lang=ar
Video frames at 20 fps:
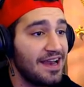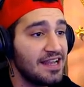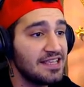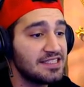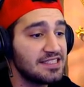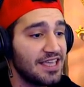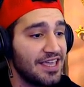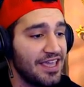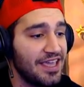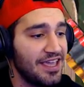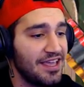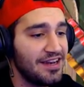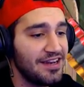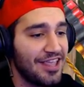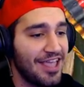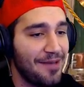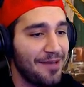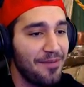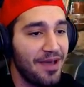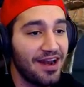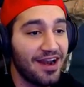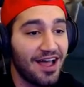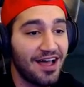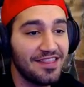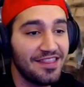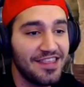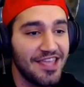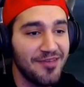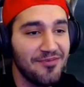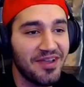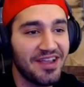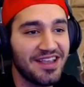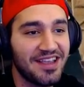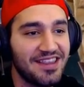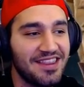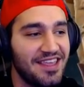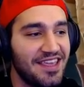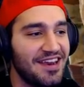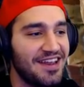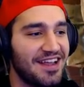السكين كمان قديم
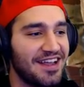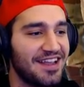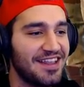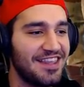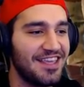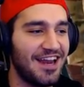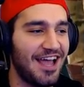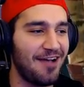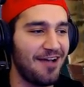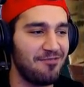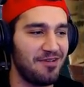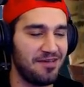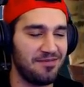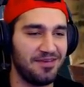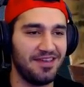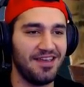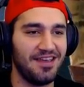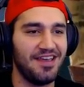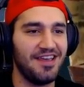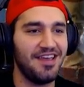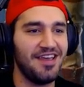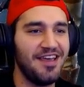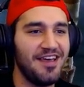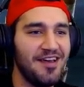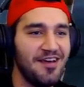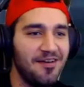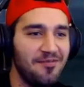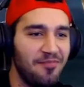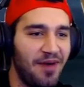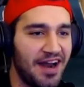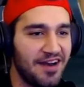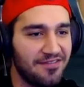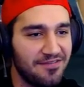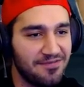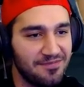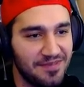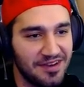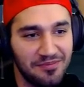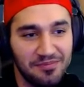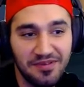كثير كثير حبايبي ما
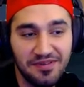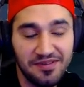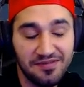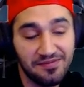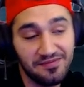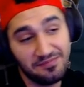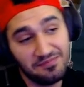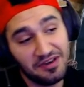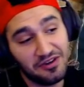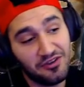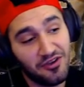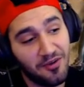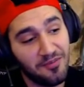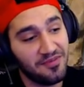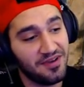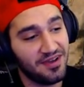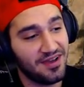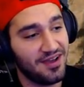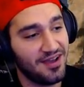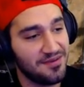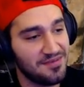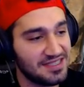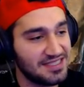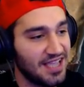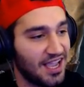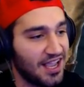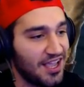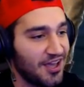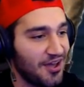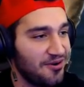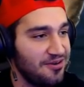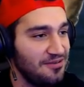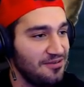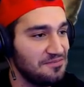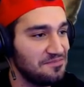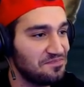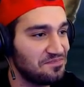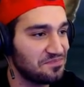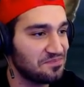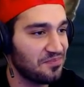اعرف من منكم بيتذكروا
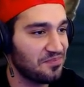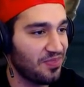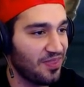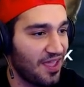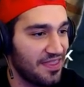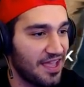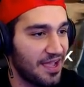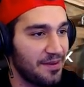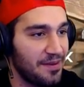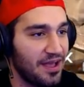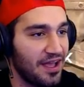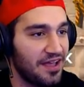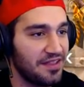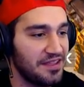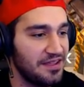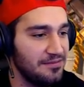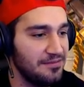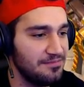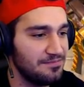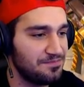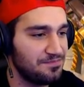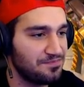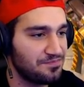هذا كمان قديم